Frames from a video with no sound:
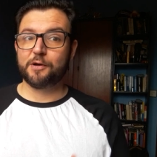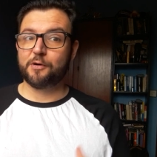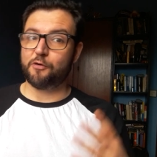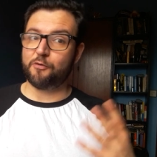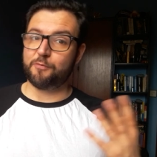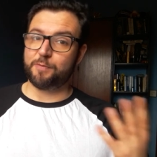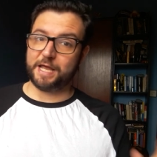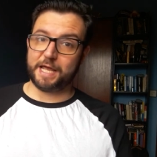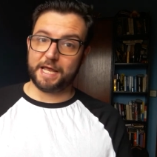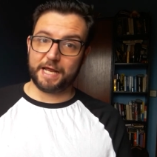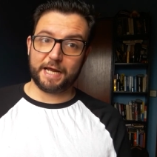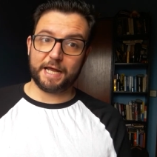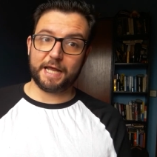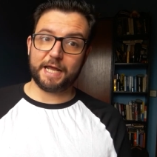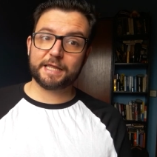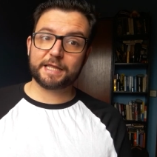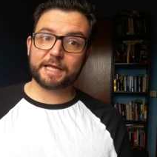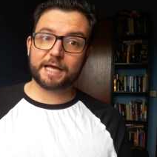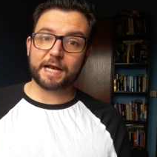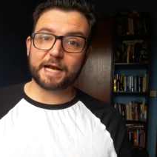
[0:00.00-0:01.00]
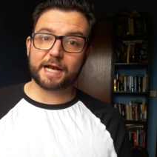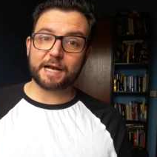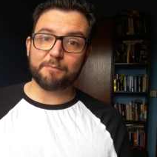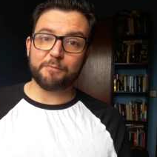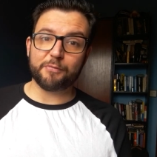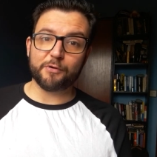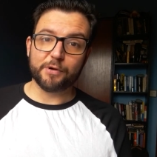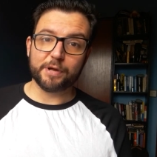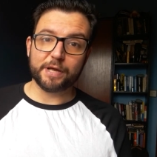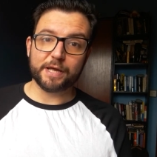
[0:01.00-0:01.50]
o bien Edgar Allan
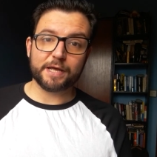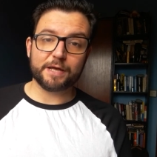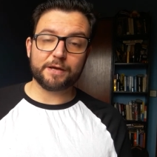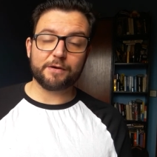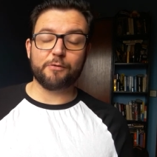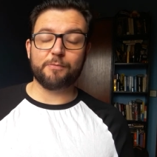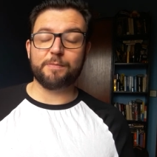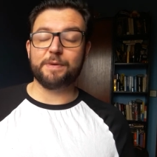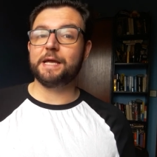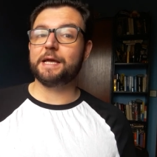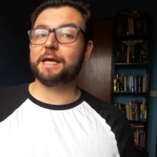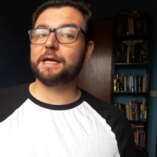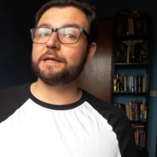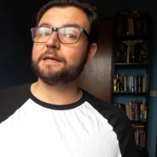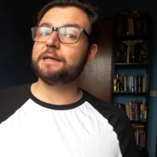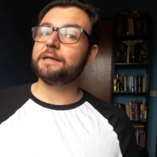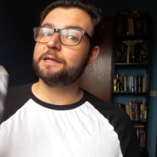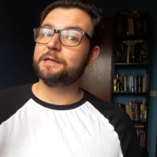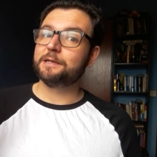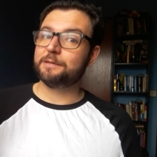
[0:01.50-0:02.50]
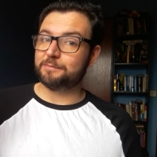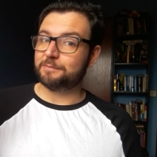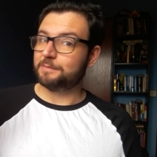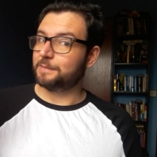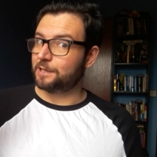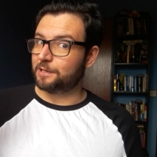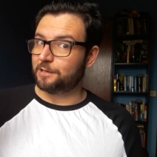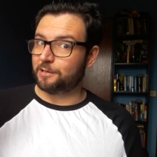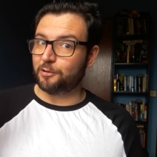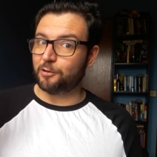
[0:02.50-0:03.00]
Poe o bien
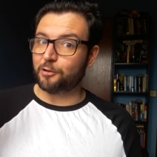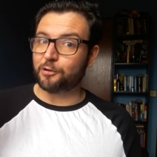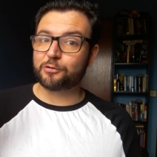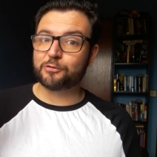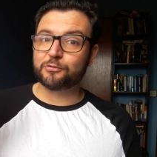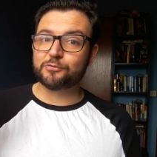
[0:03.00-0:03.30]
Lord